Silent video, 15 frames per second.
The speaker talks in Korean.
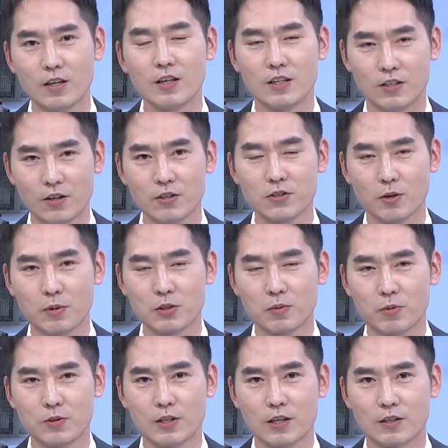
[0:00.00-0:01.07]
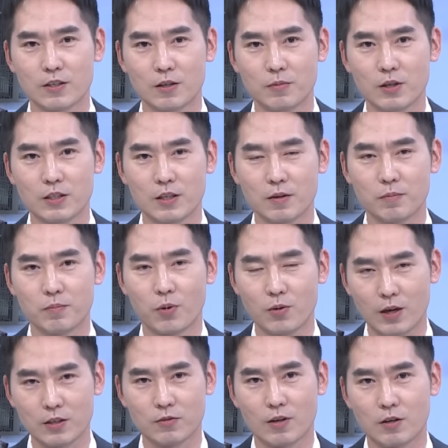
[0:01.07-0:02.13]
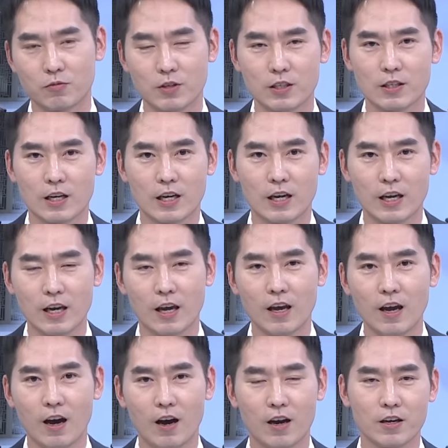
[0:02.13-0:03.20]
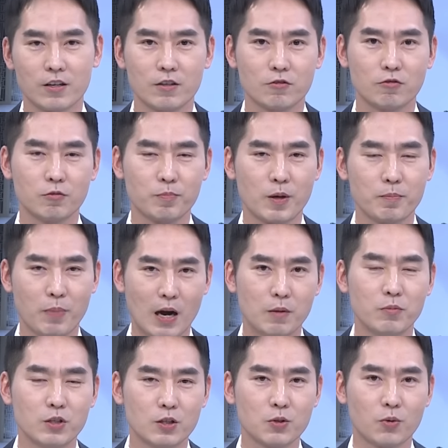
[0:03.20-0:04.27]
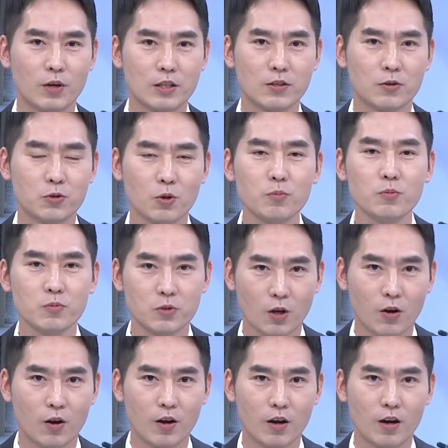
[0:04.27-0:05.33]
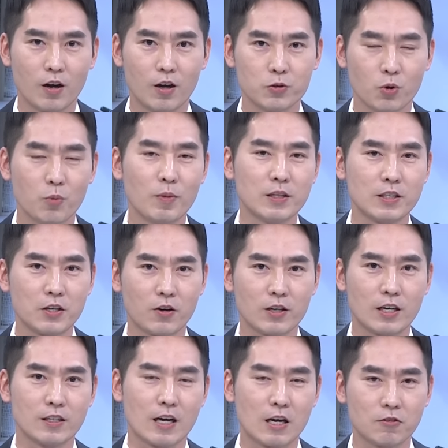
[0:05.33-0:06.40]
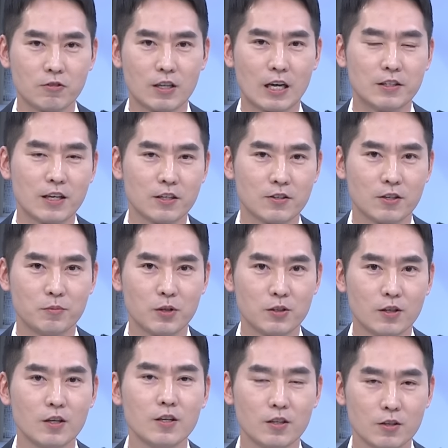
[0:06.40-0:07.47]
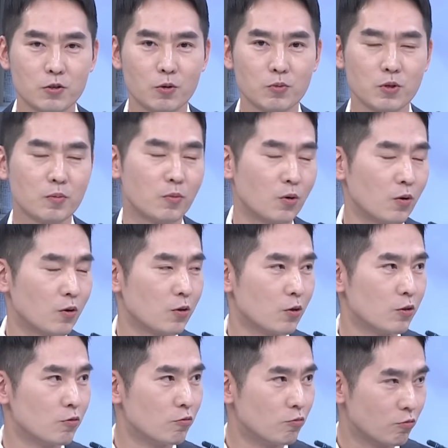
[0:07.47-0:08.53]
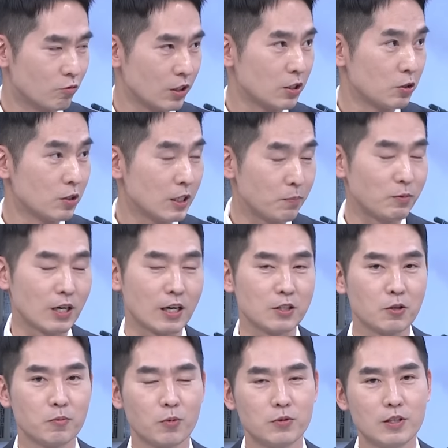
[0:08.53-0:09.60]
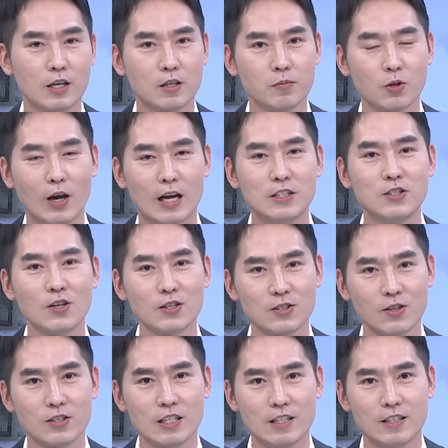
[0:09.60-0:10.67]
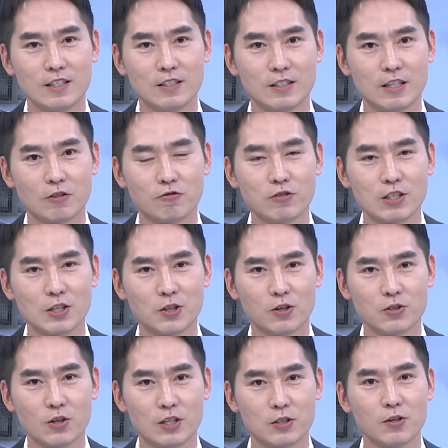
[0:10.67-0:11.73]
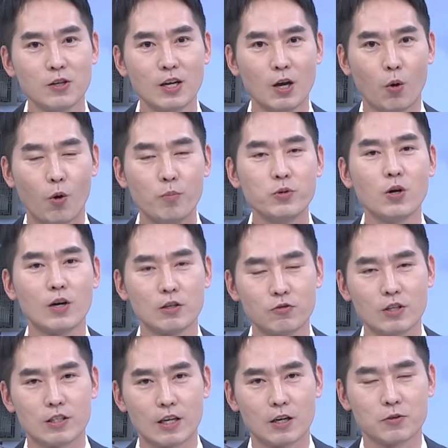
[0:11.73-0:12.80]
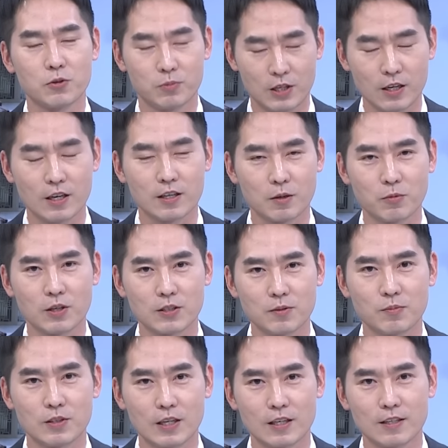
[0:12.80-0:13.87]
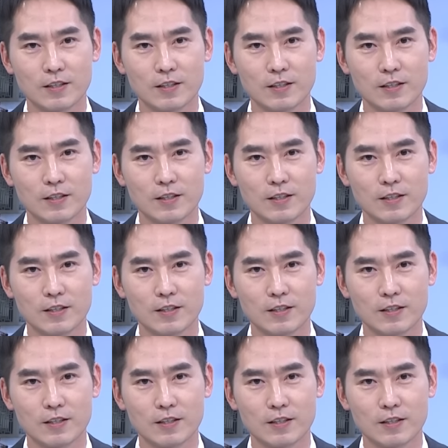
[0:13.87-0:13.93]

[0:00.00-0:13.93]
이런 점에서 본다 그러면 이제 폴란드와 우리나라의 이런 국빈 방문을 통해서 좀 더 동반자 역할을 갖고 간다 그러면 좀 더 뭐 우리 입장에서 본다 그러면 더 안정성이 있는 이제 국제 정서에서 옮겨갈 수 있다라고 좀 생각을 해보겠습니다.